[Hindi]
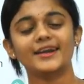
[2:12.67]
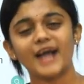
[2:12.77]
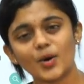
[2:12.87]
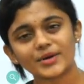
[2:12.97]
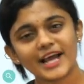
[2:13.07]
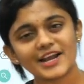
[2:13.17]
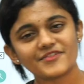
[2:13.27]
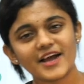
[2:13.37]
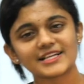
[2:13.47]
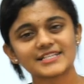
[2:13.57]
डाउट
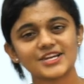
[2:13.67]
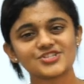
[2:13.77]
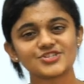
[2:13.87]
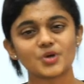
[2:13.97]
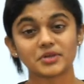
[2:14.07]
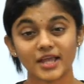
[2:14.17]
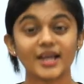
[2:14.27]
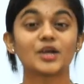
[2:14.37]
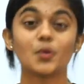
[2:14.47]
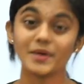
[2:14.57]
क्लैरिफाइंग सेशंस होते
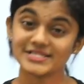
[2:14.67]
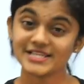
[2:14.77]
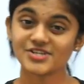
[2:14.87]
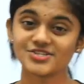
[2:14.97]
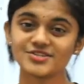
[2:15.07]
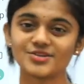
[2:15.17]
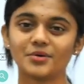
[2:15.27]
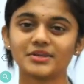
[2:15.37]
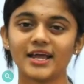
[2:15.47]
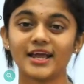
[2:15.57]
हैं क्विज सेशंस
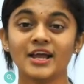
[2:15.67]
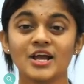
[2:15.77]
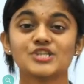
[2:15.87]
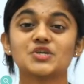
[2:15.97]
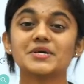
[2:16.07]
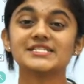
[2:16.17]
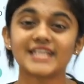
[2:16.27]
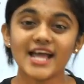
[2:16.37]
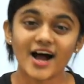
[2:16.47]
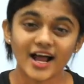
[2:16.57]
होते हैं सो so,
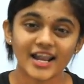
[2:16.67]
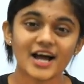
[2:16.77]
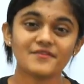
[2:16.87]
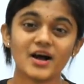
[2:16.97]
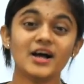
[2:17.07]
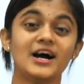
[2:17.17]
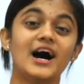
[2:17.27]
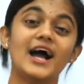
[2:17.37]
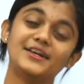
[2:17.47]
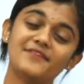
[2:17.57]
इसके अलावा
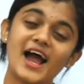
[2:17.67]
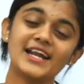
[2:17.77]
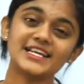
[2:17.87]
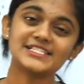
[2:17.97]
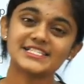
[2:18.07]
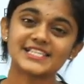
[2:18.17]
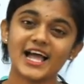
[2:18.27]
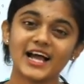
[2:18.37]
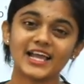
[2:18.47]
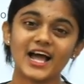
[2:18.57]
एडवांटेजेस
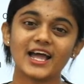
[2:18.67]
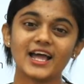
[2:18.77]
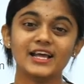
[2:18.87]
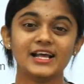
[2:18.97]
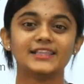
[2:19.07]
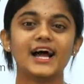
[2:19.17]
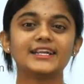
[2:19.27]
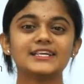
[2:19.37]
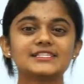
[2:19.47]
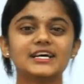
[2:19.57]
क्या क्या है
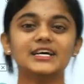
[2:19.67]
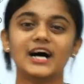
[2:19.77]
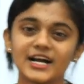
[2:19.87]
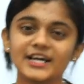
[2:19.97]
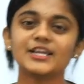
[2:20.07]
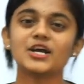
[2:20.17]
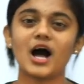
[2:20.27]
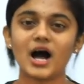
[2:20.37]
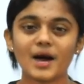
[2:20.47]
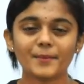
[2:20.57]
दैट इज़ अगर
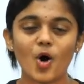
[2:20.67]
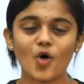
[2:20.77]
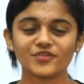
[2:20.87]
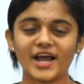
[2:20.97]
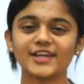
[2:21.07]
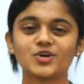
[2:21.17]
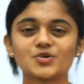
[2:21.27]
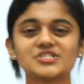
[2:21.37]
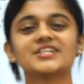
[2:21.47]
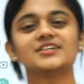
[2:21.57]
आप ऑफलाइन
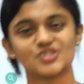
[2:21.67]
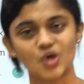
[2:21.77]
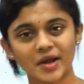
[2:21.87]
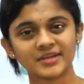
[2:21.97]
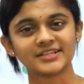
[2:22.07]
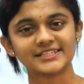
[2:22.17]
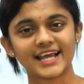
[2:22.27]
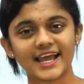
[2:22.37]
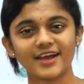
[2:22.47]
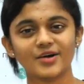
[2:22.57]
कोचिंग ज्वाइन कर
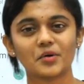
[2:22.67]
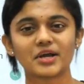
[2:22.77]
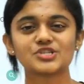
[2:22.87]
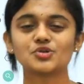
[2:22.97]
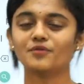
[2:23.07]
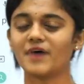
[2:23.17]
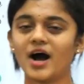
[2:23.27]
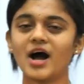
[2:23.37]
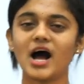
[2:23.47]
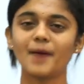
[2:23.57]
रहे हैं ओके सो
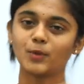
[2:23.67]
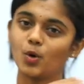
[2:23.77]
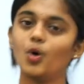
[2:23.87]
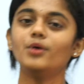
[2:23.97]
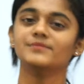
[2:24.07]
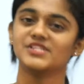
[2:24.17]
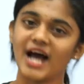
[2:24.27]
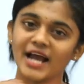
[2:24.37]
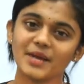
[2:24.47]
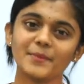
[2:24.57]
वहाँ आपको
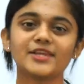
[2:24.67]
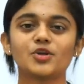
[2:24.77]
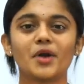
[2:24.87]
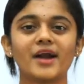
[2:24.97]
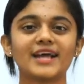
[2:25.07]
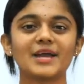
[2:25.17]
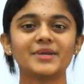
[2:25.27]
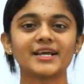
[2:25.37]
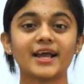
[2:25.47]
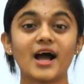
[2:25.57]
जाने में थोड़ा टाइम
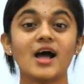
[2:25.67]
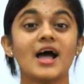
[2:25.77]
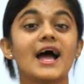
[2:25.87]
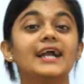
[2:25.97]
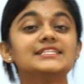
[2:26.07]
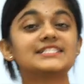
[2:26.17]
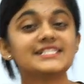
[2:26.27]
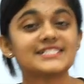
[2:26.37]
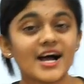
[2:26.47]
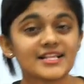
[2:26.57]
लगेगा एंड इसके
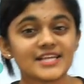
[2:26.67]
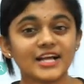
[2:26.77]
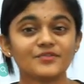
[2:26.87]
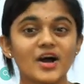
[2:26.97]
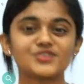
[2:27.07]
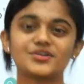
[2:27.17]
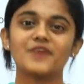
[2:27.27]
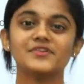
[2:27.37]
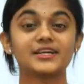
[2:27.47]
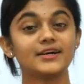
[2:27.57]
साथ साथ वहाँ
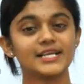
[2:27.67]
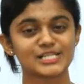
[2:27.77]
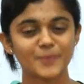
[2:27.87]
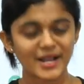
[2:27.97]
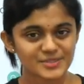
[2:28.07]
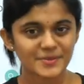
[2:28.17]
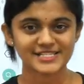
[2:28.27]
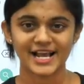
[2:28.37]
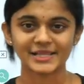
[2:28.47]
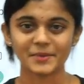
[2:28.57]
ट्रैवल का एक्सपेंस भी
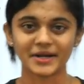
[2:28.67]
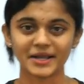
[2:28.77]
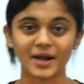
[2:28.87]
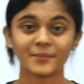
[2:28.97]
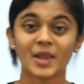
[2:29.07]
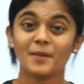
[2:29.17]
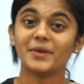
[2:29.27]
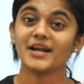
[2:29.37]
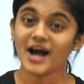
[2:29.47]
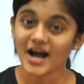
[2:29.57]
ज़्यादा बढ़ेगा
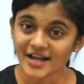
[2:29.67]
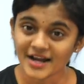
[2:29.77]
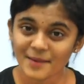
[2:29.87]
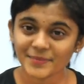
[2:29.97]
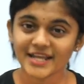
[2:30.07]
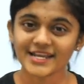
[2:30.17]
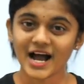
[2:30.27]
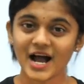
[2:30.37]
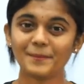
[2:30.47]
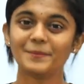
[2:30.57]
बट अगर आपने
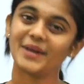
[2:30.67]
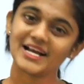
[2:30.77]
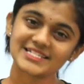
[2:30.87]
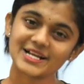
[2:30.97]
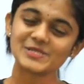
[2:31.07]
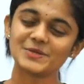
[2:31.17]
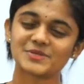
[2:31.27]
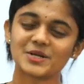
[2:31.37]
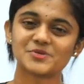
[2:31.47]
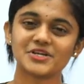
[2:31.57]
यहाँ प्लस का
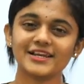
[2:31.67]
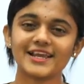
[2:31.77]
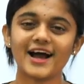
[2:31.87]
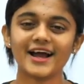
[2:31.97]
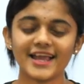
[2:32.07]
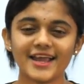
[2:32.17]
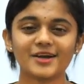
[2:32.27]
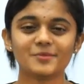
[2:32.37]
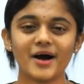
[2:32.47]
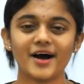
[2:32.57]
सब्सक्रिप्शन लिया
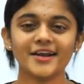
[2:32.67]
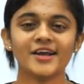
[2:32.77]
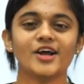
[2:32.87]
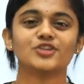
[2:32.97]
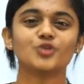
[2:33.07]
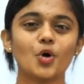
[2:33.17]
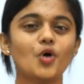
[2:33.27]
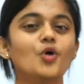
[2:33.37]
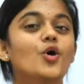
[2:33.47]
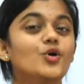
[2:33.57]
एक बार तो
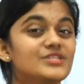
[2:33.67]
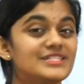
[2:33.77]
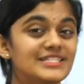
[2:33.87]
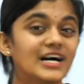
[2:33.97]
उस